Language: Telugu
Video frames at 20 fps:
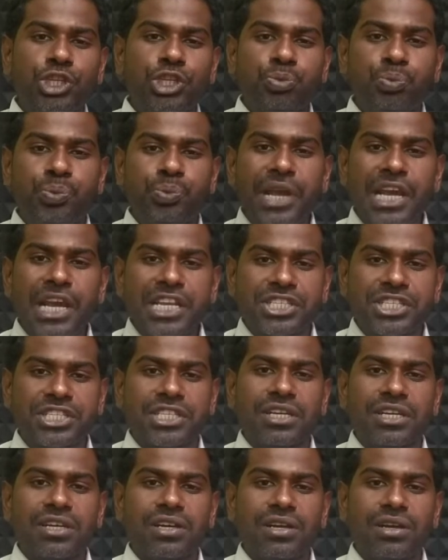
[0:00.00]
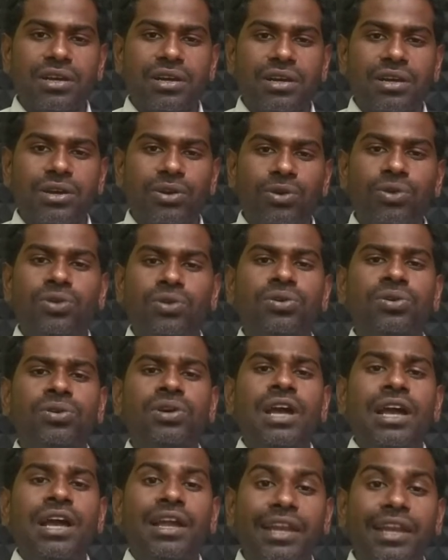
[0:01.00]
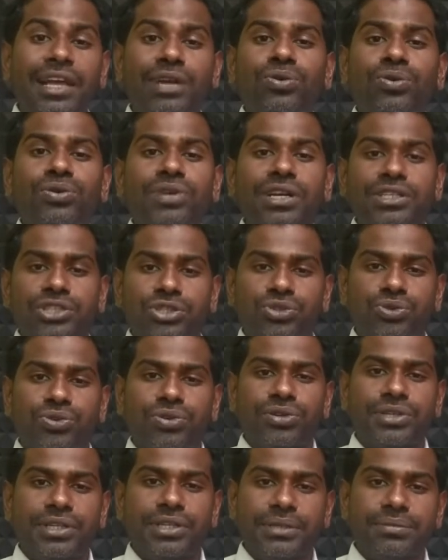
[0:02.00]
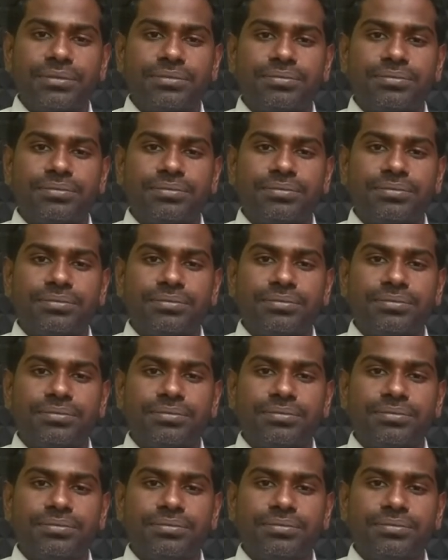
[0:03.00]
స్పేస్లు లేకుండా చూసుకోండి